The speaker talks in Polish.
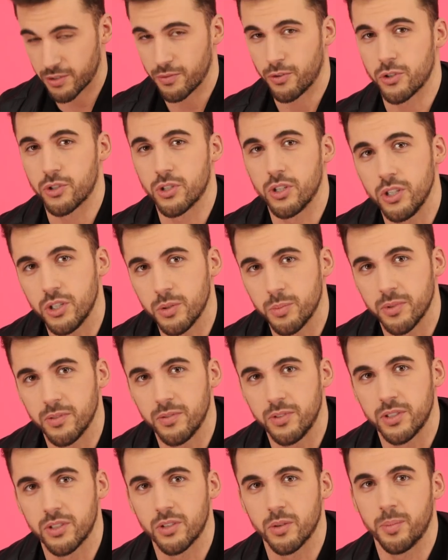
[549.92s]
stworzyliśmy
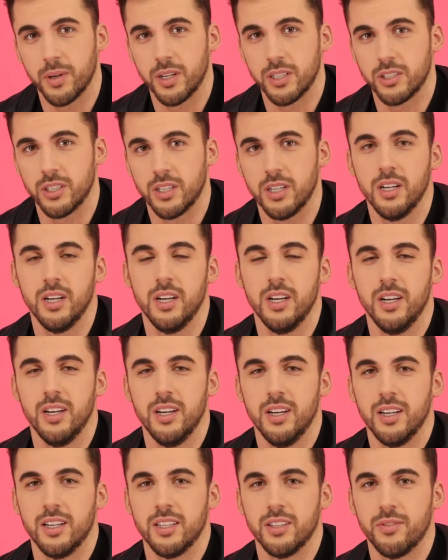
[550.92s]
w listopadzie
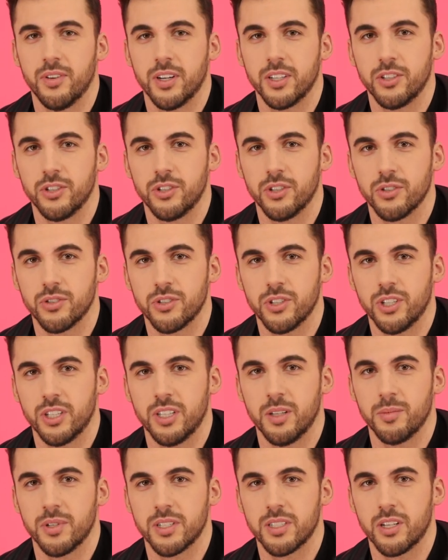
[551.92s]

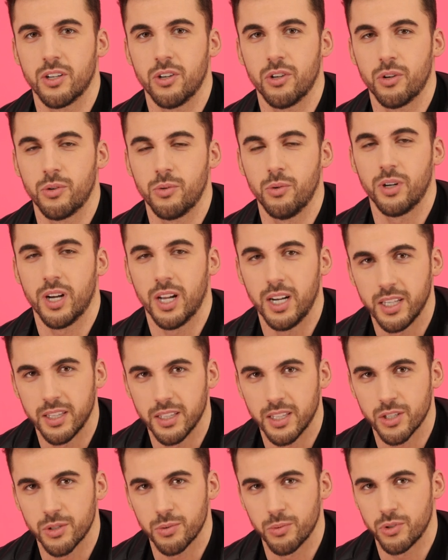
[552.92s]
2017 roku
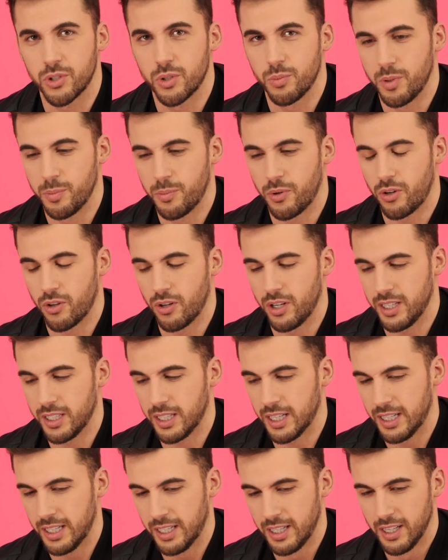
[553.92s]
kalendarz Łączymy
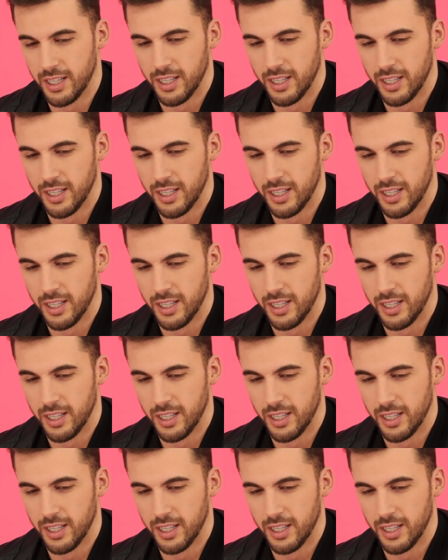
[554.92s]
Pokolenia.